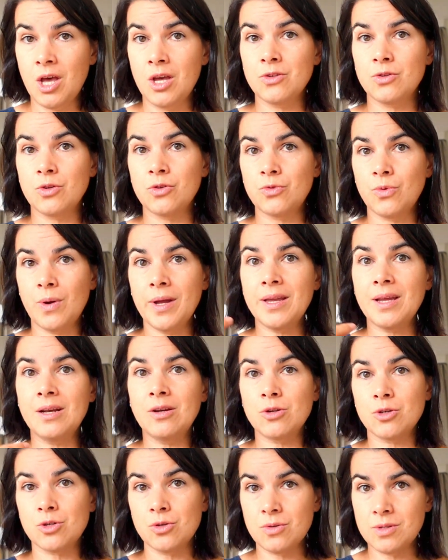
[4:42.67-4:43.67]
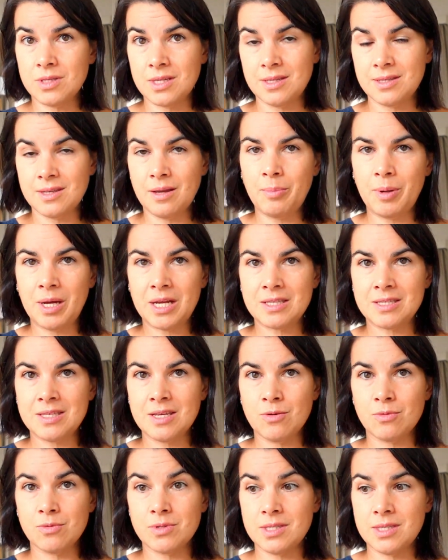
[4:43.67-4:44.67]
ce soit quelque chose qui
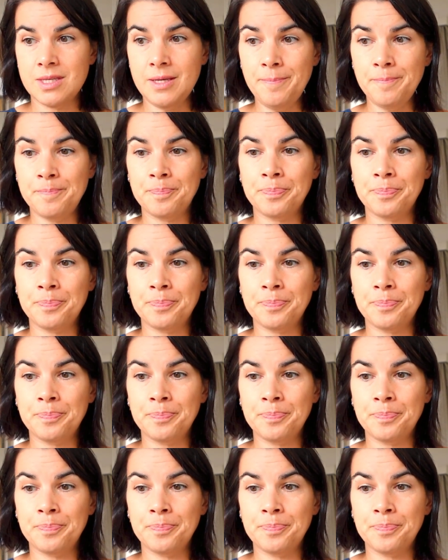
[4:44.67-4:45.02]
t'appartient aussi